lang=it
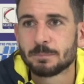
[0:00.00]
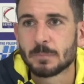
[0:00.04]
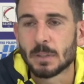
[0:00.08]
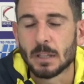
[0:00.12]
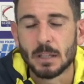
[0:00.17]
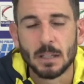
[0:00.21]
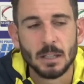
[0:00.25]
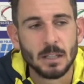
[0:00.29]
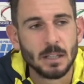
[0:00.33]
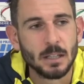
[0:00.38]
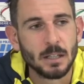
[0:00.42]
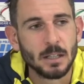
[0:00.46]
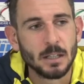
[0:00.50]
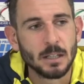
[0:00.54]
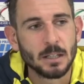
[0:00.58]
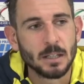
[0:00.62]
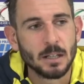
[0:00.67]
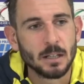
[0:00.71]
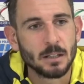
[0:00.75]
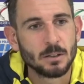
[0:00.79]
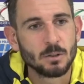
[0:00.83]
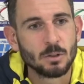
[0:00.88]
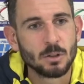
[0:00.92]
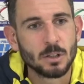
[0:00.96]
e
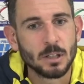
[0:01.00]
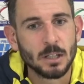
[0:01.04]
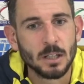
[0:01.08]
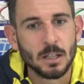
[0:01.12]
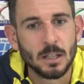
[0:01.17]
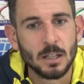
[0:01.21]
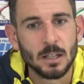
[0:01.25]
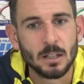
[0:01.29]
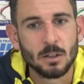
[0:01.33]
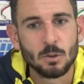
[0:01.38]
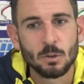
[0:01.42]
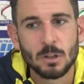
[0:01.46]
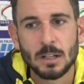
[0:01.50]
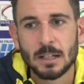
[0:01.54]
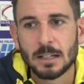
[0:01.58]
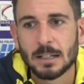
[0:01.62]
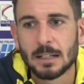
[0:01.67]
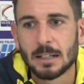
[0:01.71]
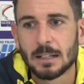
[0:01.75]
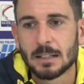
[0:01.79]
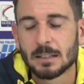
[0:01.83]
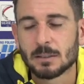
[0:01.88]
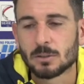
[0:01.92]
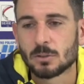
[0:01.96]
credo che non a
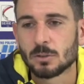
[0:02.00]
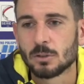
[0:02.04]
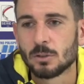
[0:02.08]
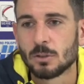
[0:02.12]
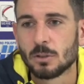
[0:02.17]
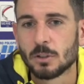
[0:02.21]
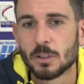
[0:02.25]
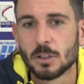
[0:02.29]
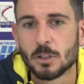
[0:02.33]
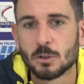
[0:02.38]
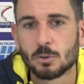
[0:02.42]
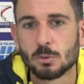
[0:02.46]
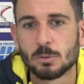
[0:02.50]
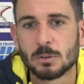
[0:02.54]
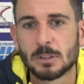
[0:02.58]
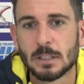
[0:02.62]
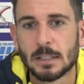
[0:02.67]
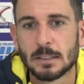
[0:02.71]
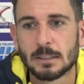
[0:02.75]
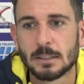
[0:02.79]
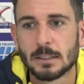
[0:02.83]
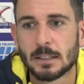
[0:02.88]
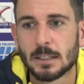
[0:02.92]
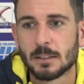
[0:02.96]
caso i
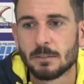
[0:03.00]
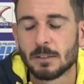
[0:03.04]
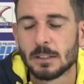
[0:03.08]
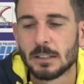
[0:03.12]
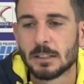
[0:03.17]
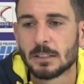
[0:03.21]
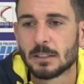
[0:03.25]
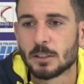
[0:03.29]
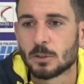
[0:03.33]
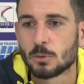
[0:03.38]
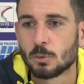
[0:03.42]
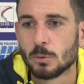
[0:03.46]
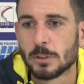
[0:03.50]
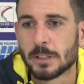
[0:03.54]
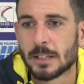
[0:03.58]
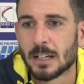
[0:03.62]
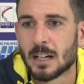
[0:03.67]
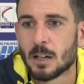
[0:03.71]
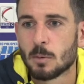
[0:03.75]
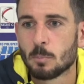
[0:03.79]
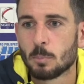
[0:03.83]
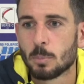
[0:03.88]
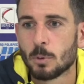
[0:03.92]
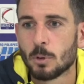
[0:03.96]
risultati che vedete sul
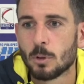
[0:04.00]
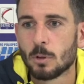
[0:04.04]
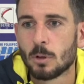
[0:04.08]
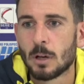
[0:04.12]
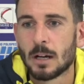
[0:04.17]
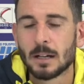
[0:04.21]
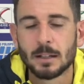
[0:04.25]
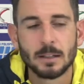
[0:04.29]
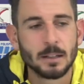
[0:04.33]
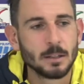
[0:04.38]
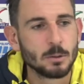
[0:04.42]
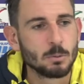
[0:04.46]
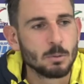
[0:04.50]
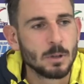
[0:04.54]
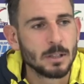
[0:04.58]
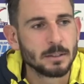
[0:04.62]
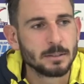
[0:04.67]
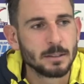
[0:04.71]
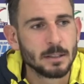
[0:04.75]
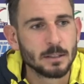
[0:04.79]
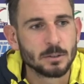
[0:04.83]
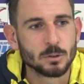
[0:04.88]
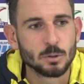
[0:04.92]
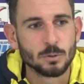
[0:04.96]
campo anche
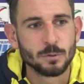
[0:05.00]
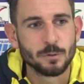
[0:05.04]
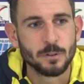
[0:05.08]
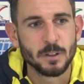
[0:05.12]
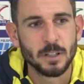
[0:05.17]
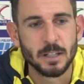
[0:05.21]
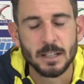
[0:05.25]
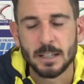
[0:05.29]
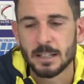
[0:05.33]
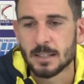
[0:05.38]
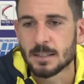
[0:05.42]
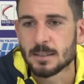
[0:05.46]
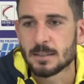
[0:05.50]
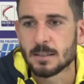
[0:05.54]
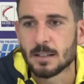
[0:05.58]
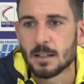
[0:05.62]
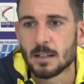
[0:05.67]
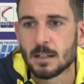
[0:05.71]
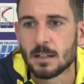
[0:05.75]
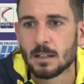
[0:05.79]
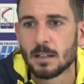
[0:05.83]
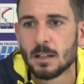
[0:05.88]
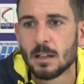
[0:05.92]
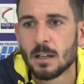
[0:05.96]
durante la
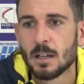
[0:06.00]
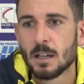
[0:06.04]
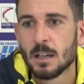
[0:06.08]
sofferenza